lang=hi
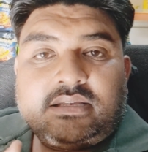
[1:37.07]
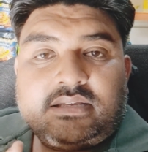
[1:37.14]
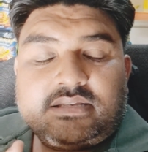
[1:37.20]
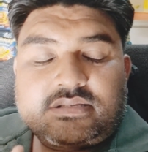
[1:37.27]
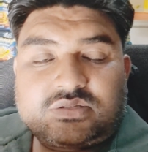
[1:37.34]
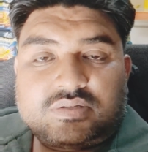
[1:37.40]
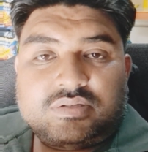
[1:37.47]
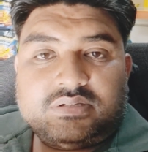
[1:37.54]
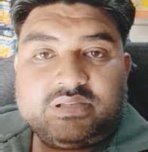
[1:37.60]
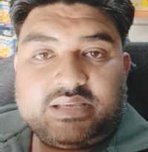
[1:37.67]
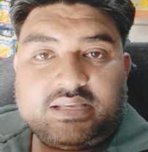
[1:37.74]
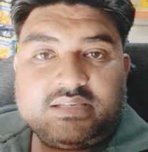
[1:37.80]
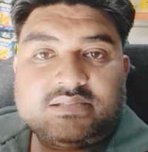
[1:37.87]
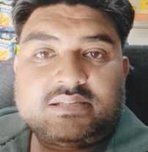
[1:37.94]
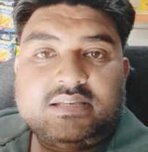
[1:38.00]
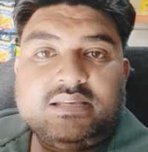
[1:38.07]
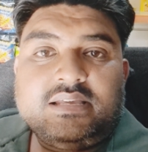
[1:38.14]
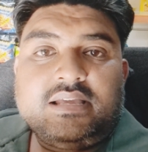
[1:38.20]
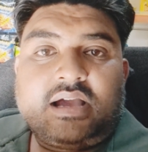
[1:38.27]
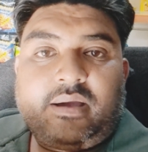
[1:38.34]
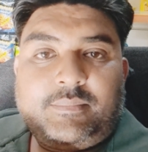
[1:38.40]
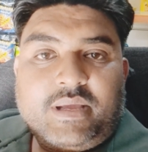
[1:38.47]
इस इसकी
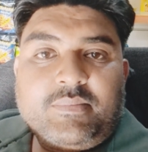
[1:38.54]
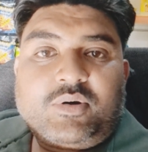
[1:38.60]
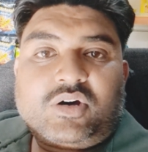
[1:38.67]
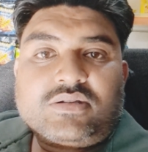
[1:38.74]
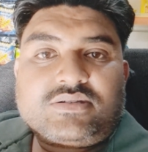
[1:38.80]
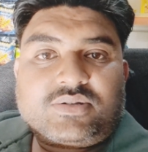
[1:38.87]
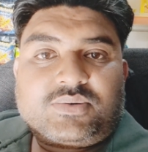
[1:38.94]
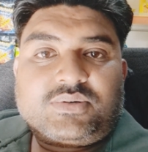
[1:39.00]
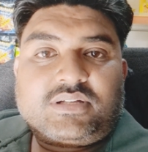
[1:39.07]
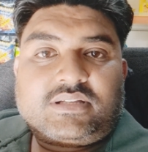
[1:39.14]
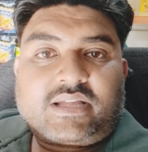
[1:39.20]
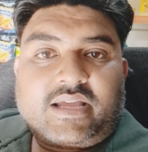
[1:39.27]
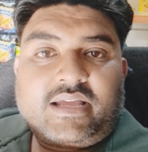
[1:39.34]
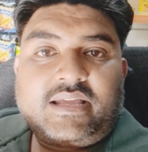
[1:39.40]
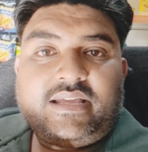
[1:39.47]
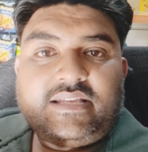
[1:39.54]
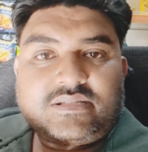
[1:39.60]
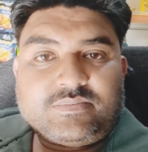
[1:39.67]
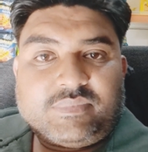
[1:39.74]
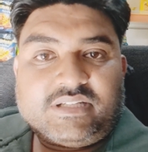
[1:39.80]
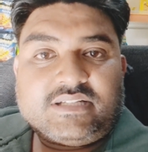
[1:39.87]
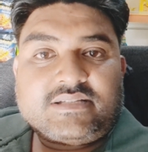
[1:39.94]
हमें बहुत ज़रूरत है इस
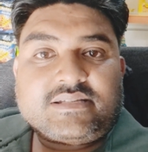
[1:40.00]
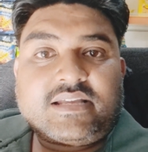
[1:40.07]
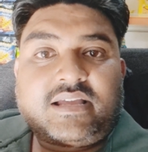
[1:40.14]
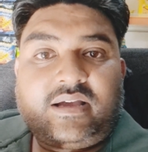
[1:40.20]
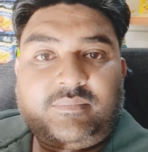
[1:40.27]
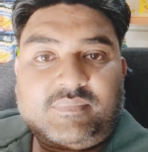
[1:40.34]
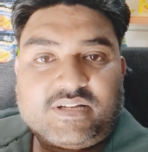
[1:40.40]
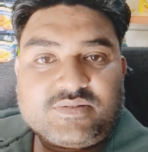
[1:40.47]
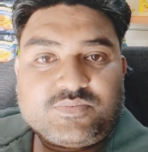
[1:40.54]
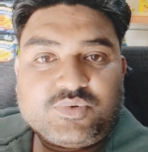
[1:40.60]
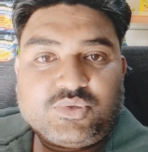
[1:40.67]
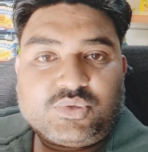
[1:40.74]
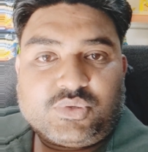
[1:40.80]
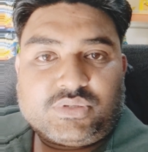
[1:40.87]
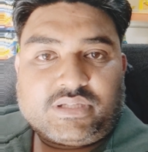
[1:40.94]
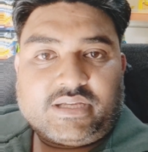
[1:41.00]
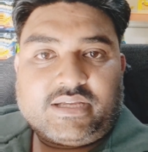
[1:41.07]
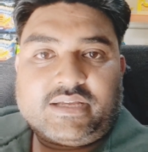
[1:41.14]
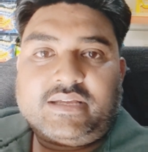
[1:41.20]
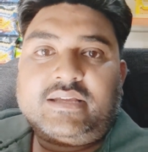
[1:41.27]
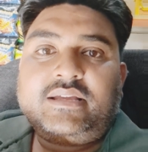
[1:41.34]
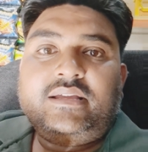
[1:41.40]
मदद से हम मजबूत होते
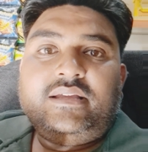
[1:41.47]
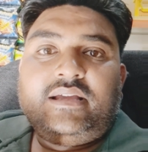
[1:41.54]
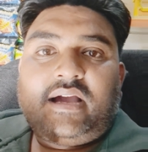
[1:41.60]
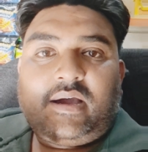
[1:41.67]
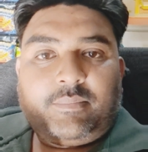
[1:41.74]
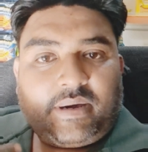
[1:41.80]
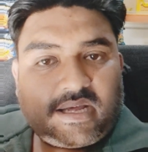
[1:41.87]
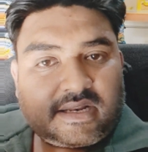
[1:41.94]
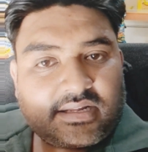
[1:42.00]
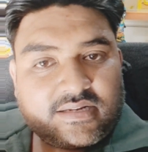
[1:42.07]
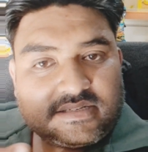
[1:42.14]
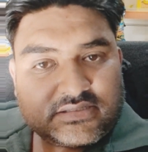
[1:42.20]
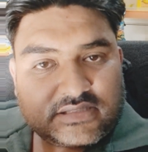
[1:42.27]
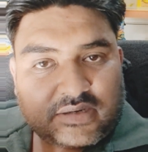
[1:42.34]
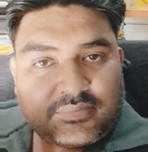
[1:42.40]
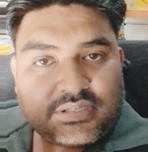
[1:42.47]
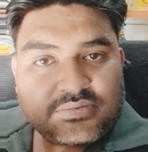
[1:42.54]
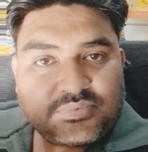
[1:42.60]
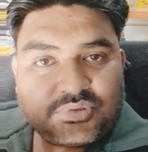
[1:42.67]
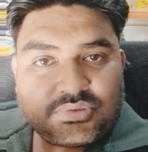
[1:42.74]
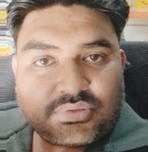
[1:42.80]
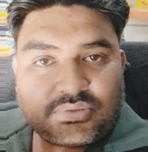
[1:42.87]
हैं हमारा रिश्ता
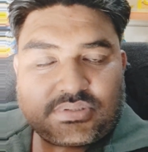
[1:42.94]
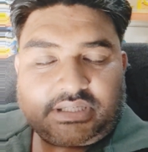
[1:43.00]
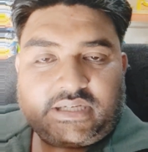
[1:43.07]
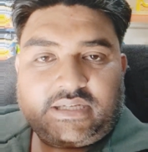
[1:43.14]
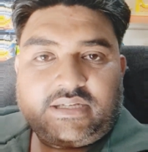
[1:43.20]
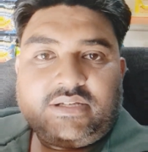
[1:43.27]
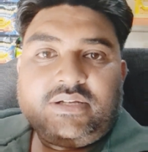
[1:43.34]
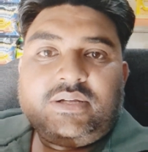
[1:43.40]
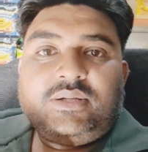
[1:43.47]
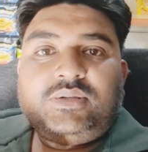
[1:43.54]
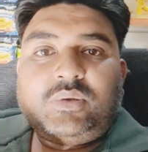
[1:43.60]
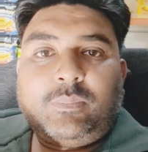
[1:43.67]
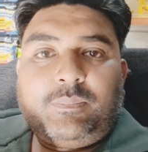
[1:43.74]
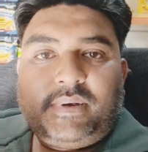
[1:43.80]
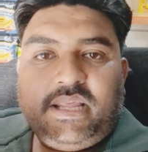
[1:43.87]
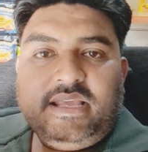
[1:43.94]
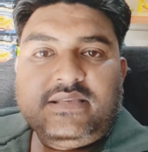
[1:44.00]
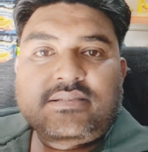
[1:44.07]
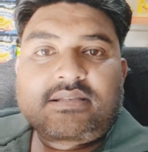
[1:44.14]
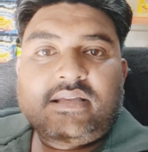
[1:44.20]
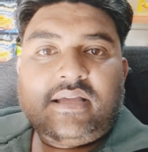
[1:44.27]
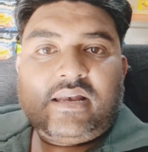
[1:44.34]
मजबूत होता है तो
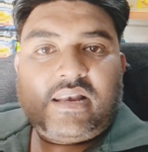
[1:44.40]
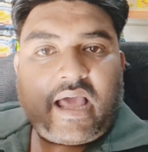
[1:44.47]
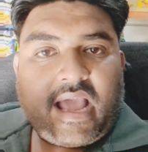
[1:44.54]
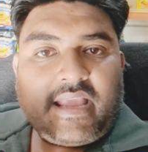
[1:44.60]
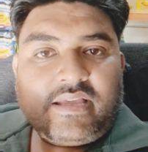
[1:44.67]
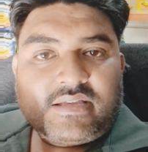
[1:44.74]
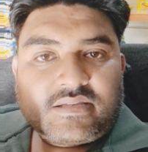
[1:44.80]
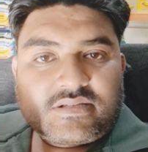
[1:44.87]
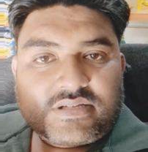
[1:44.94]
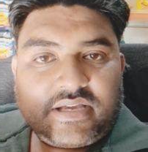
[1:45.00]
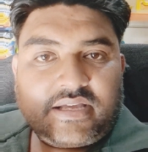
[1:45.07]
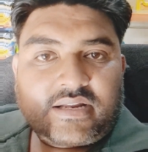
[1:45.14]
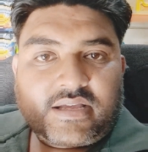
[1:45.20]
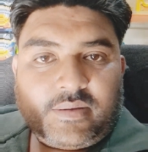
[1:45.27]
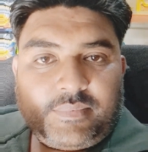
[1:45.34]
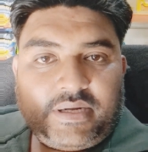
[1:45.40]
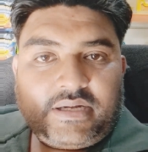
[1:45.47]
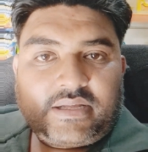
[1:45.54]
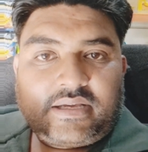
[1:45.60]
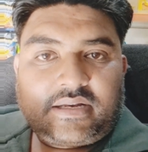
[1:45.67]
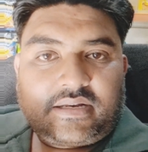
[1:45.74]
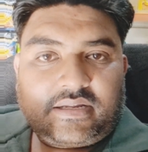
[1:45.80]
प्लीज़ लाइक शेयर कमेंट
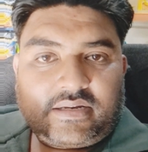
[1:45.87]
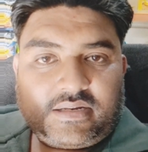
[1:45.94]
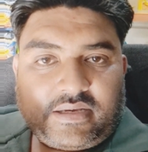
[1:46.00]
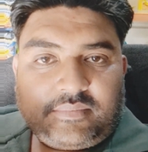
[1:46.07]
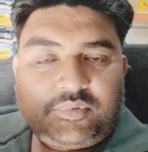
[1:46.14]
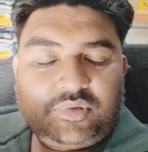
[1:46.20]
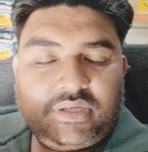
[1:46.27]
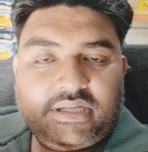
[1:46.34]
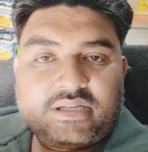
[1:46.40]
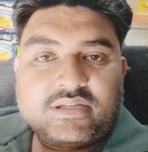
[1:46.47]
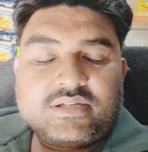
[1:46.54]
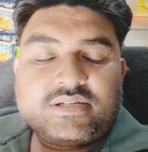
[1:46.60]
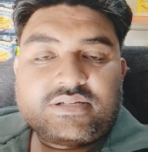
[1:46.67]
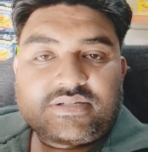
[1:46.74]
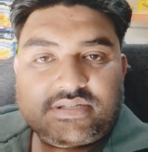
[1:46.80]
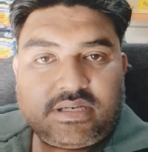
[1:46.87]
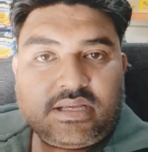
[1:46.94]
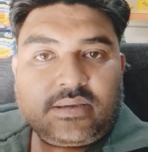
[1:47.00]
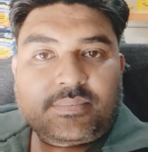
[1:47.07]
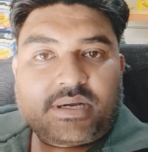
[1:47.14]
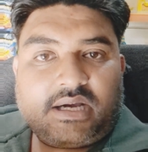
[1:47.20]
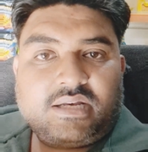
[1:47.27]
करना ना भूलें चलिए
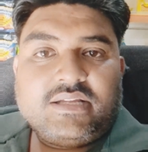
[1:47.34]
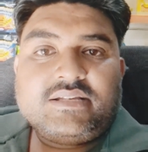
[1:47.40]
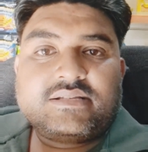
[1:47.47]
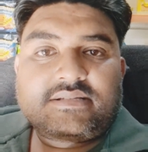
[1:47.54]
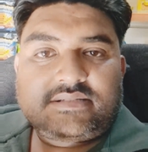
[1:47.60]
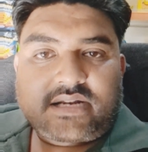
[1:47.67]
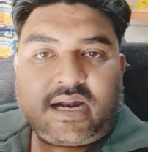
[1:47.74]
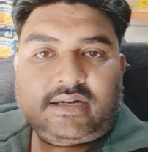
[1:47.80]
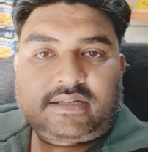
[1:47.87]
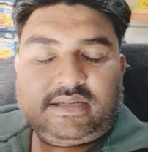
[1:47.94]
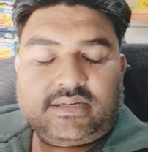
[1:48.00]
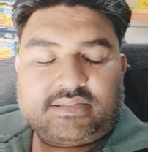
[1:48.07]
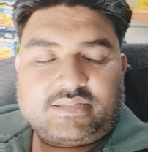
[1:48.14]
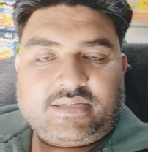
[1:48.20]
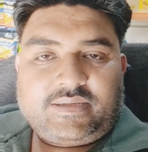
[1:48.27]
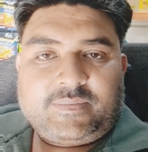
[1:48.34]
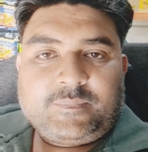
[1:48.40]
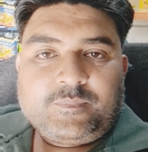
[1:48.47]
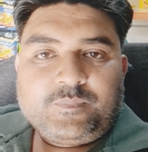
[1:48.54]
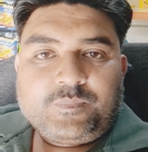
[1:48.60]
अब कहानी स्टार्ट करते हैं